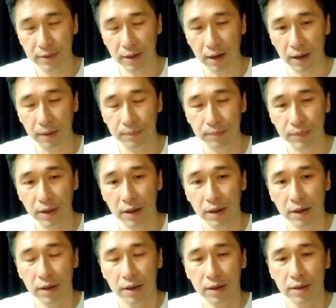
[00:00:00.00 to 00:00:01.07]
啊！
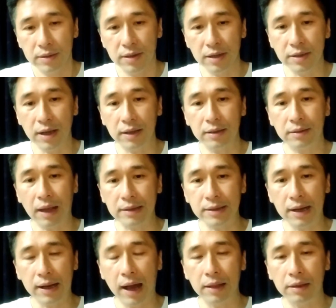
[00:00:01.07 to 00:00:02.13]
现在大家
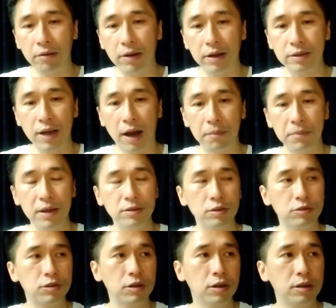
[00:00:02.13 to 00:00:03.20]
看到一个场面，就
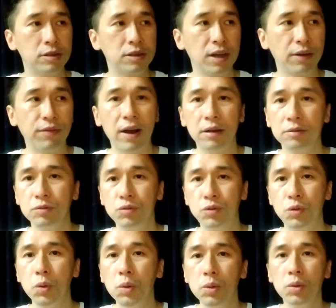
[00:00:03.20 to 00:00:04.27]
是解放
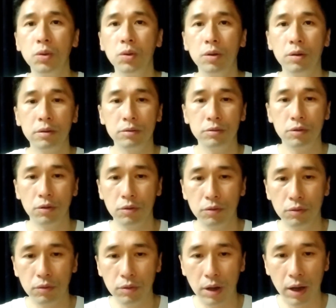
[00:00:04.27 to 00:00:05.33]
军就
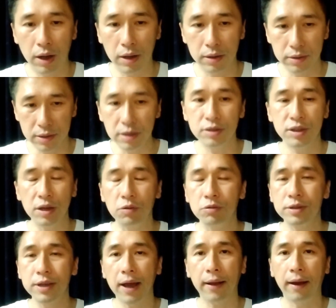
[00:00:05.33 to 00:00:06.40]
呃已经进入
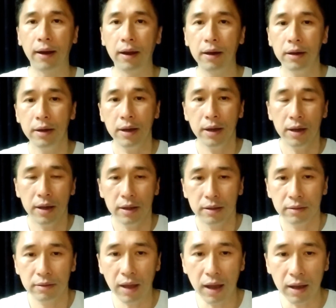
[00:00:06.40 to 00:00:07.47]
香港了。
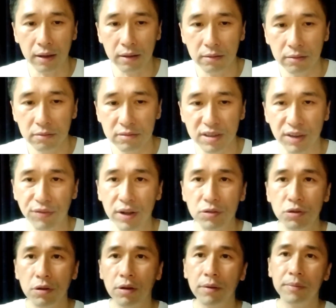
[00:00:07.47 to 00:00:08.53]
那解放
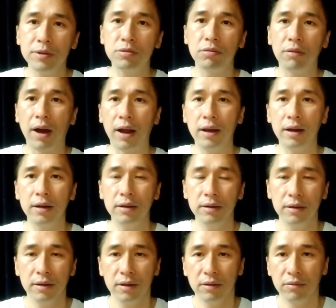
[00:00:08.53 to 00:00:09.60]
军会不会出来呢？
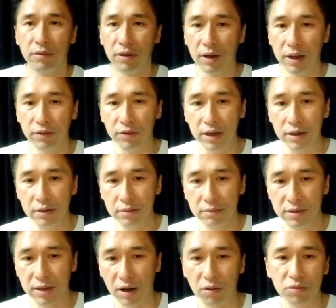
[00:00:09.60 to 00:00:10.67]
我认为，
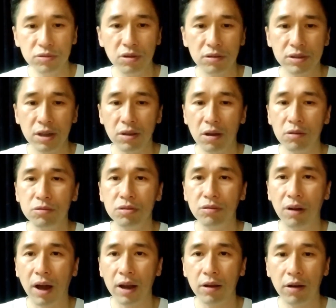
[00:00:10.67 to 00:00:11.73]
假如说真的要出
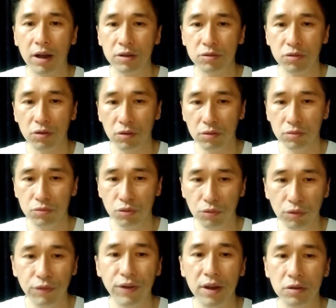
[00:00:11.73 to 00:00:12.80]
来的话，除
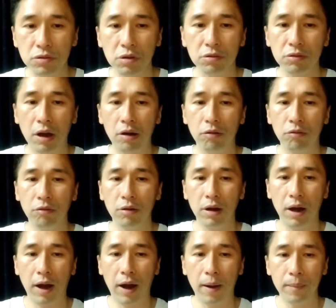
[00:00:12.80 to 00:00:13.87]
除非受到
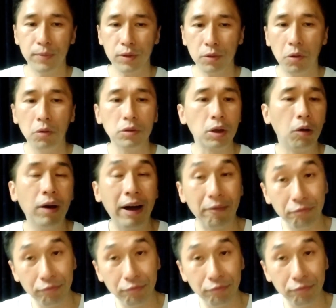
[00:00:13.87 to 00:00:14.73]
呃空头很